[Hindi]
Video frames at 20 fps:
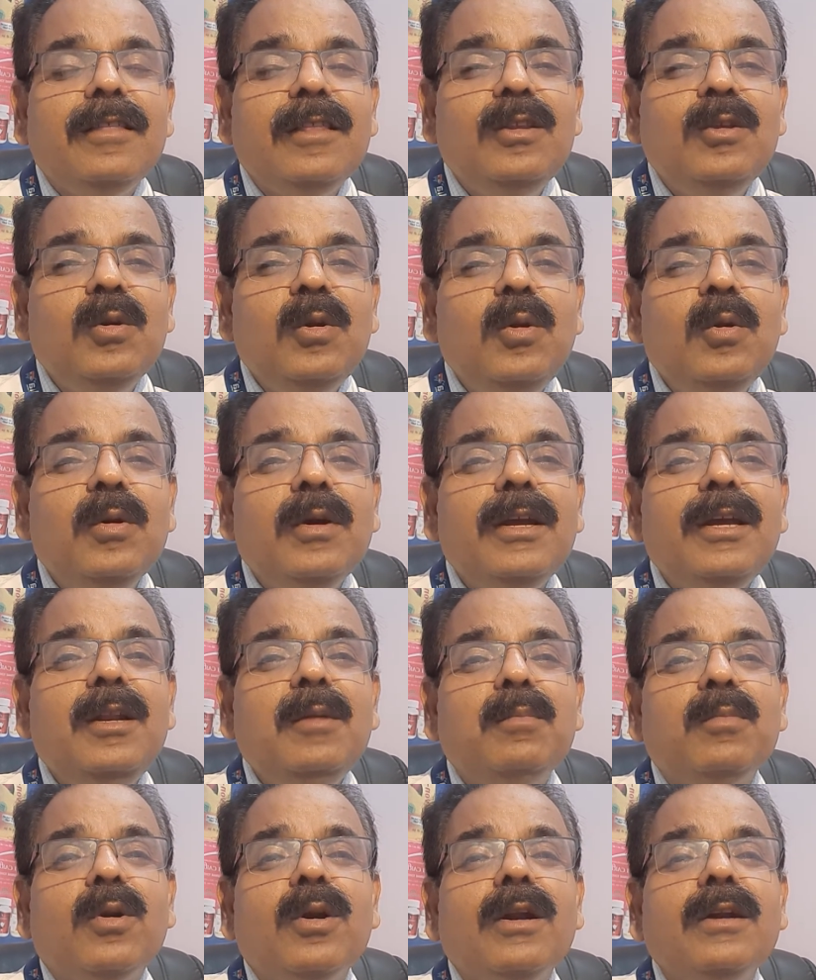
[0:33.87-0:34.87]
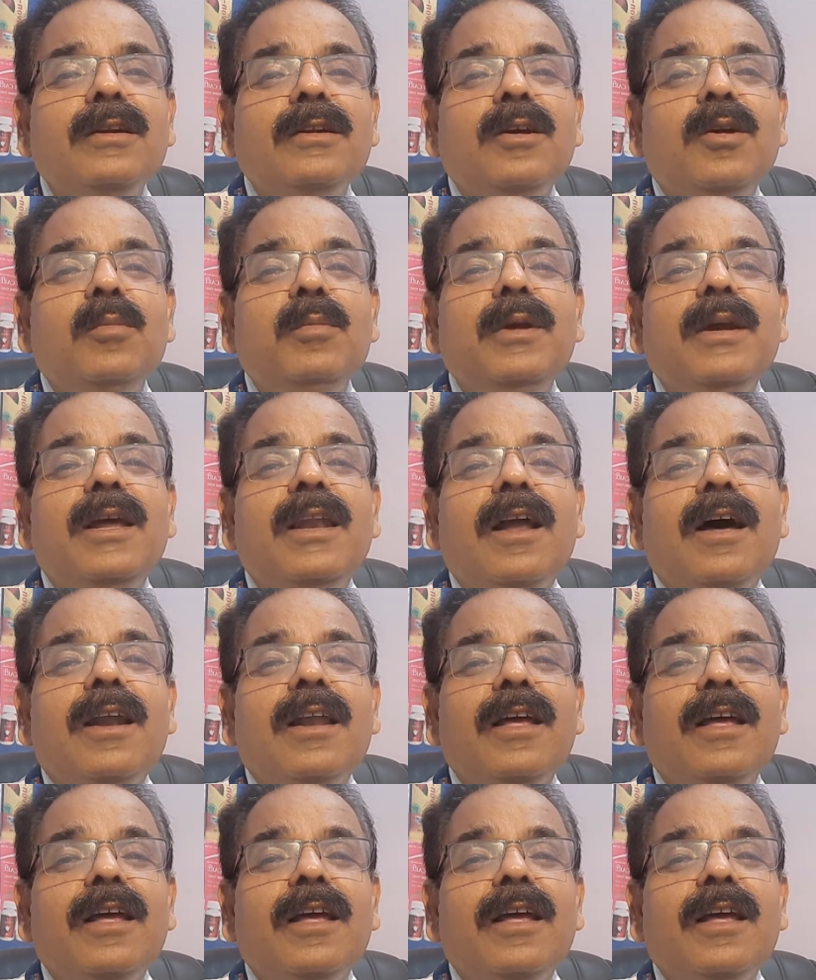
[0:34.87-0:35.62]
जो लोग इन प्रोडक्ट को भी खिला